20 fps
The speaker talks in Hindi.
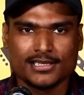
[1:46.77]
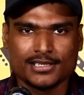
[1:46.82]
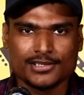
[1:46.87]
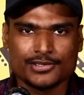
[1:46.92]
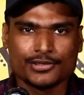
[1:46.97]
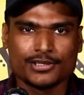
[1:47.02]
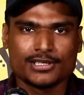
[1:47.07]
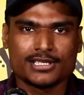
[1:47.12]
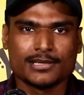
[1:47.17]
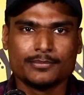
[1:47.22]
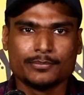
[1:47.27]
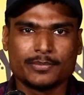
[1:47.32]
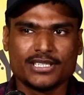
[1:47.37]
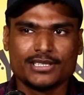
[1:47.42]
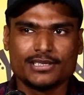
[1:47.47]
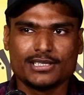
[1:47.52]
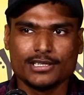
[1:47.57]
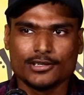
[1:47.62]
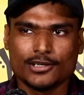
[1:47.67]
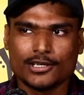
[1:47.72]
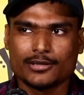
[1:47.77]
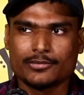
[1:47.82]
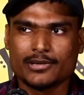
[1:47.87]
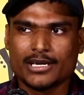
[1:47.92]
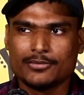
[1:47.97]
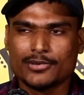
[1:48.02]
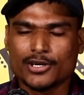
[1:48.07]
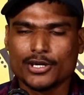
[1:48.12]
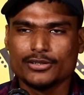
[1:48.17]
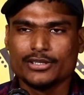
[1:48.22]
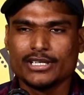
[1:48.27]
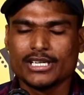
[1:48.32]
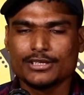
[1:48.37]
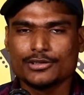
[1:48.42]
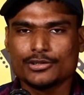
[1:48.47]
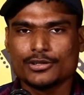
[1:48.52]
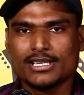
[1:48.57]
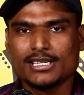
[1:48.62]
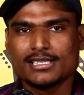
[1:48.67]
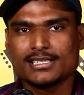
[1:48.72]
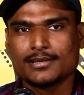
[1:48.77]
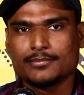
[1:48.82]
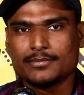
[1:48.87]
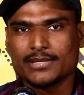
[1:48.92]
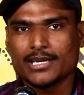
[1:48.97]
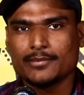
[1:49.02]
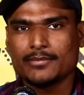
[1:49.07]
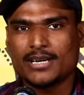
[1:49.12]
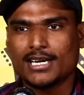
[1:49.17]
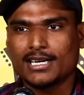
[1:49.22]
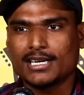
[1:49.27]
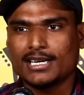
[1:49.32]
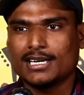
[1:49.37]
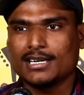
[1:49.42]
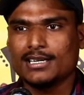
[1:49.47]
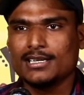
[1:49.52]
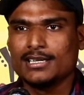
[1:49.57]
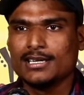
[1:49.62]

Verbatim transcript: सुख संपत्ति और वैभव ये तो है सबने मांगा